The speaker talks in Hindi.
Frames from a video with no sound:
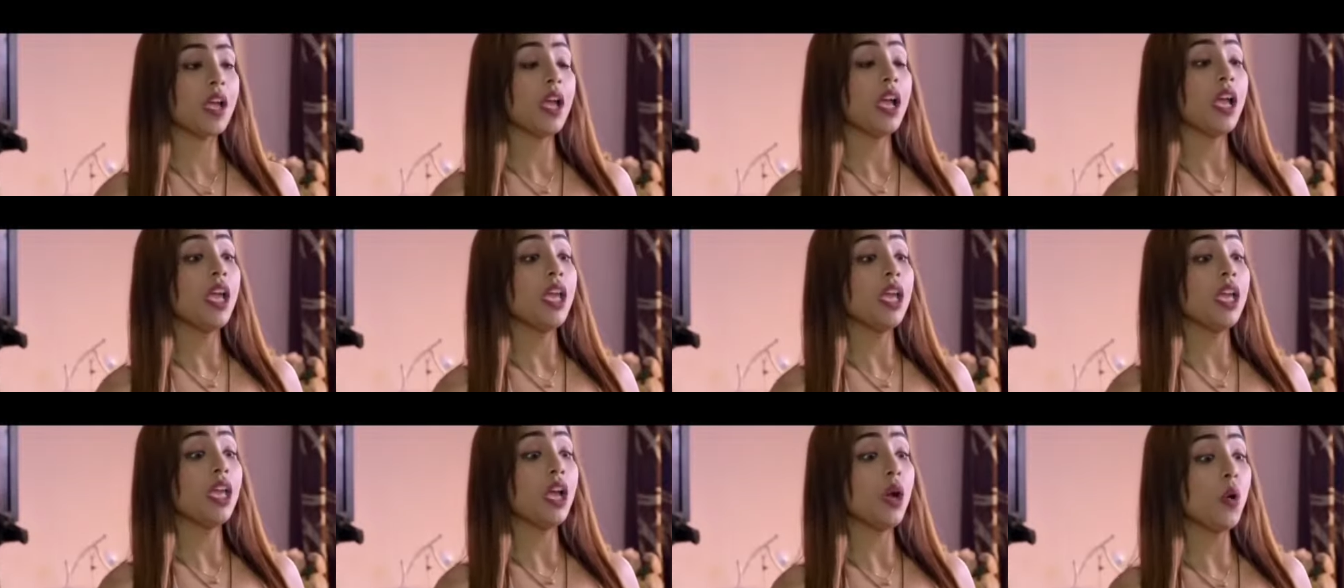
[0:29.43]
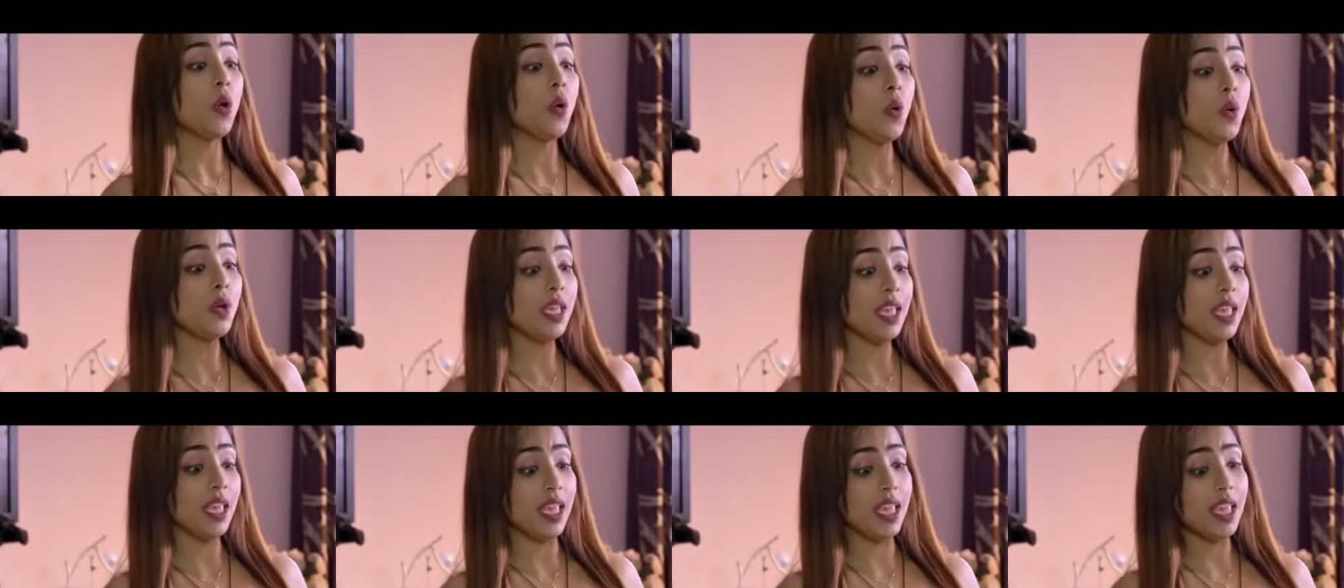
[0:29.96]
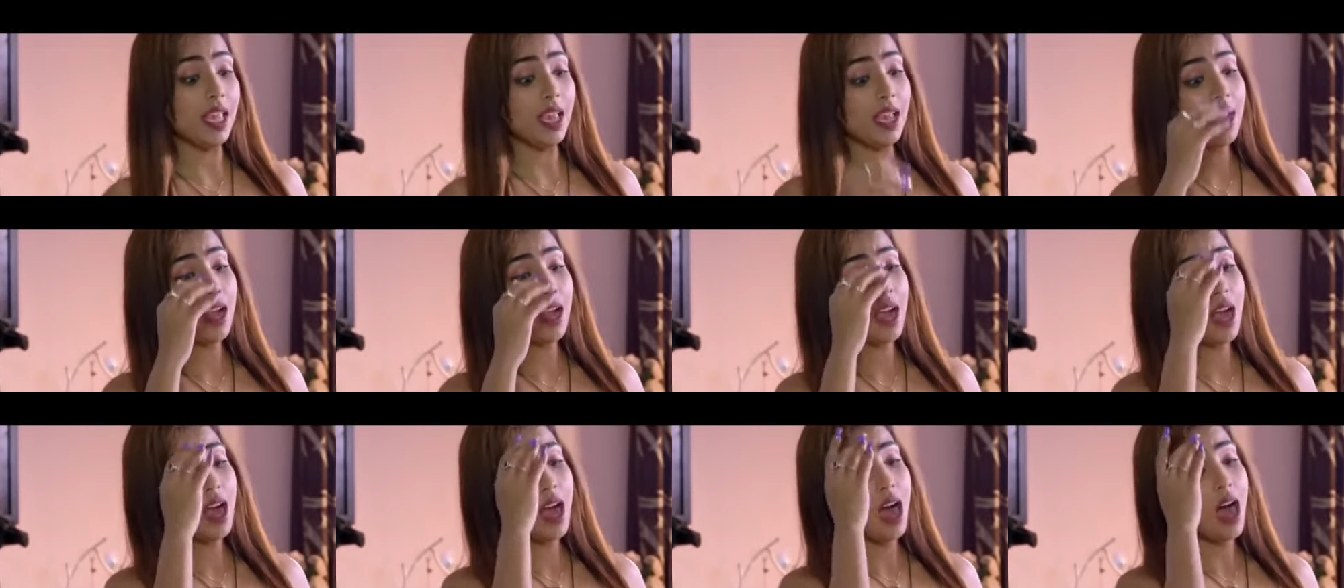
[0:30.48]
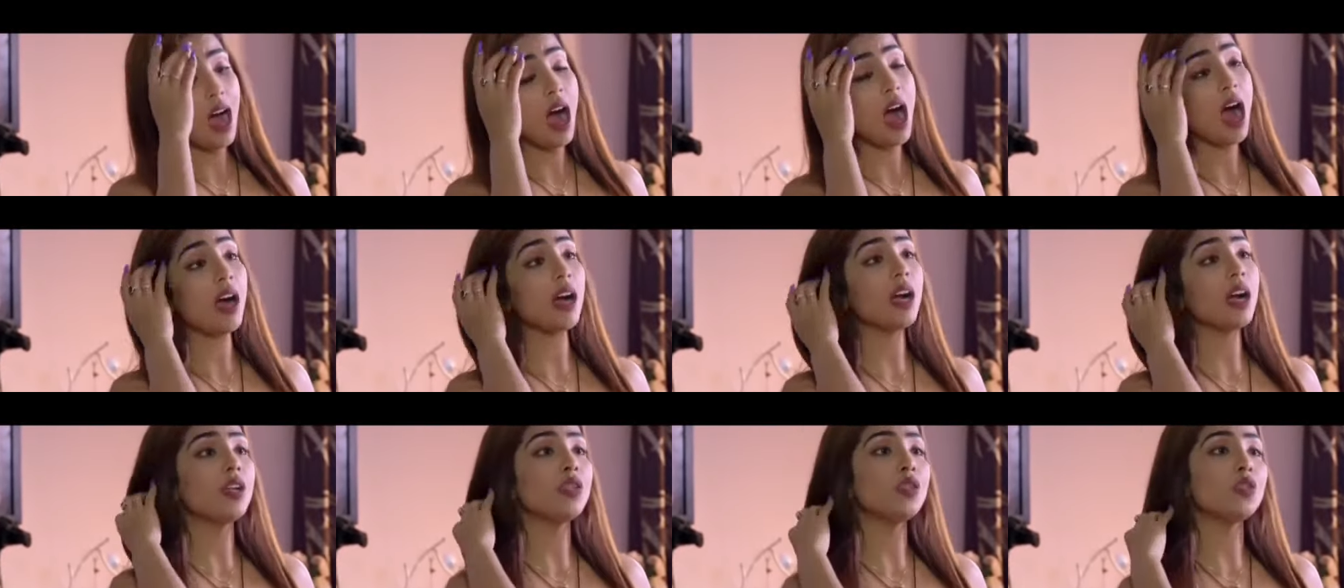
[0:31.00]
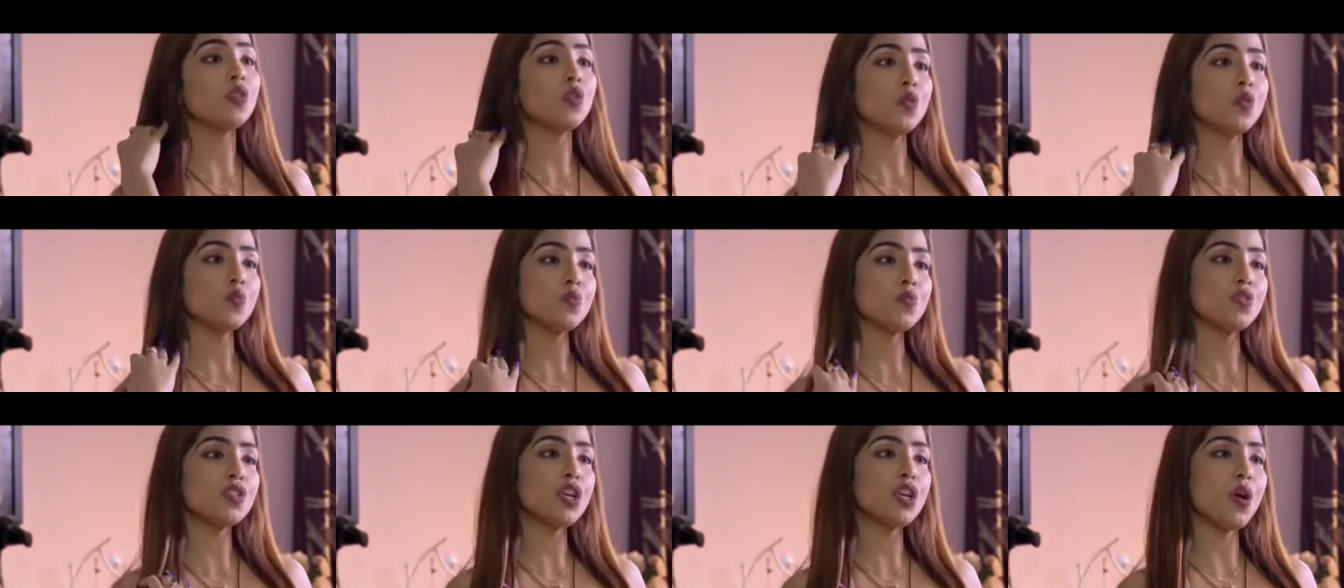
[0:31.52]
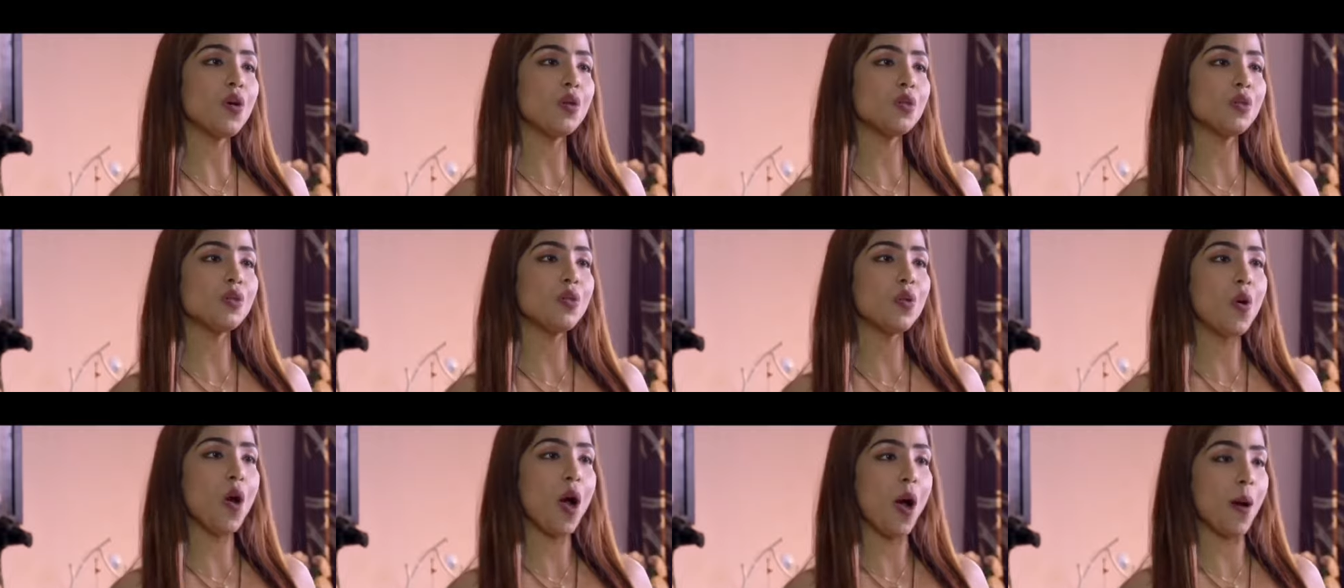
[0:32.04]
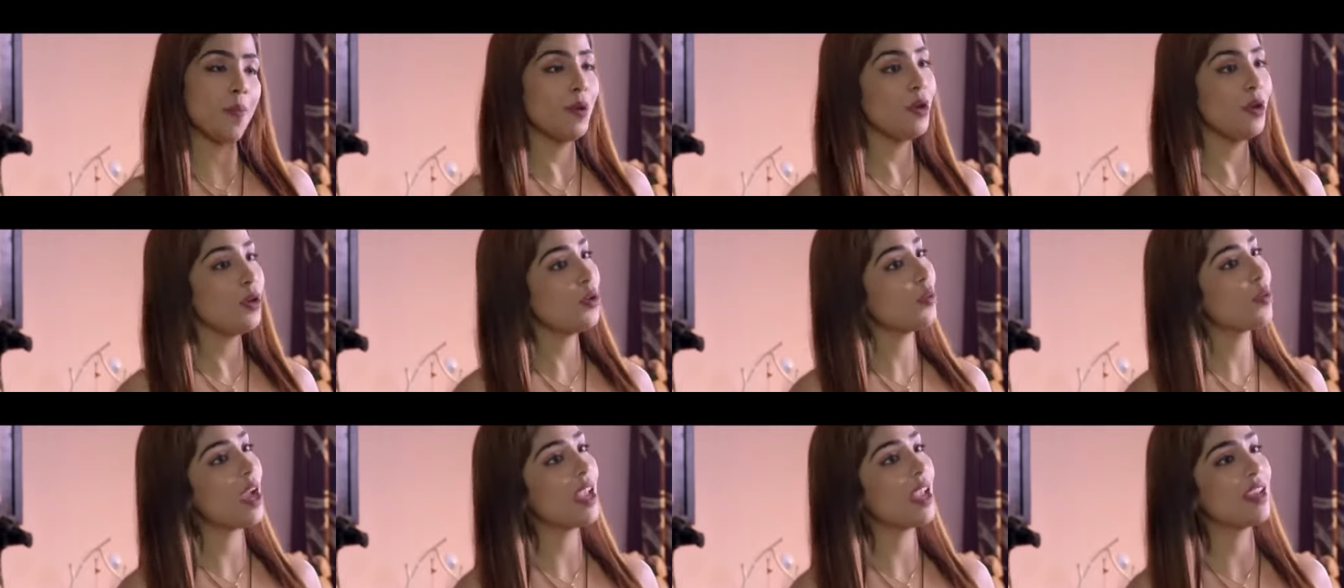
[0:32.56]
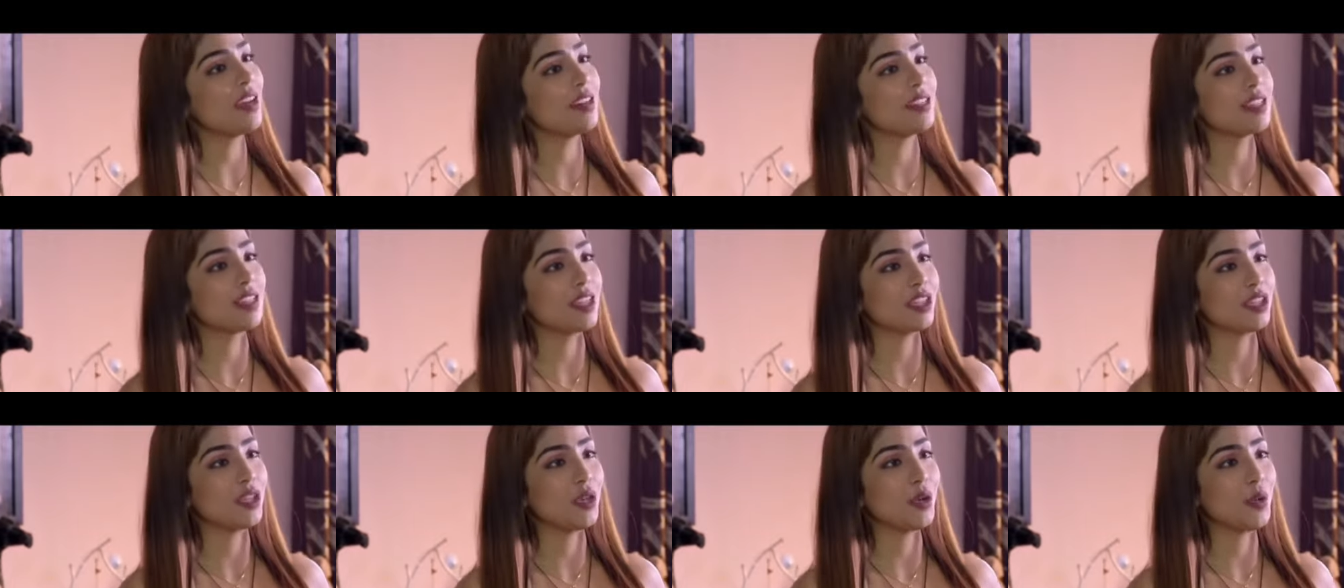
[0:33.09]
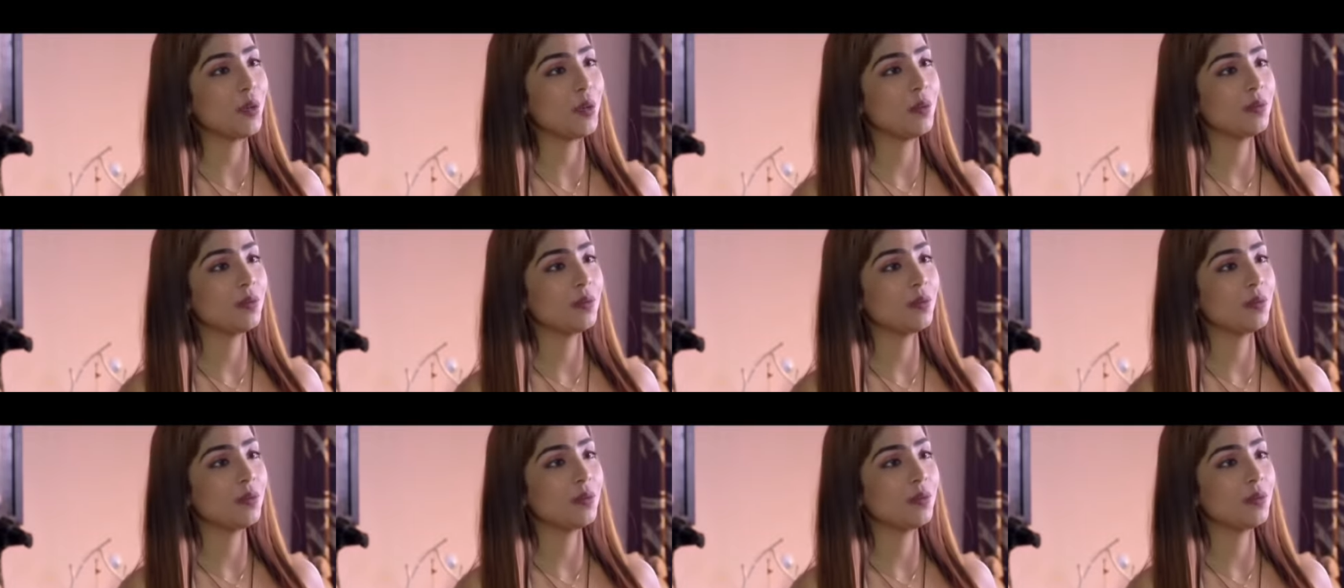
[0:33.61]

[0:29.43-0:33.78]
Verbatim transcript: वो ई है कि अगर तुम चाहो तो हमारी ठुकाई कर सकते हो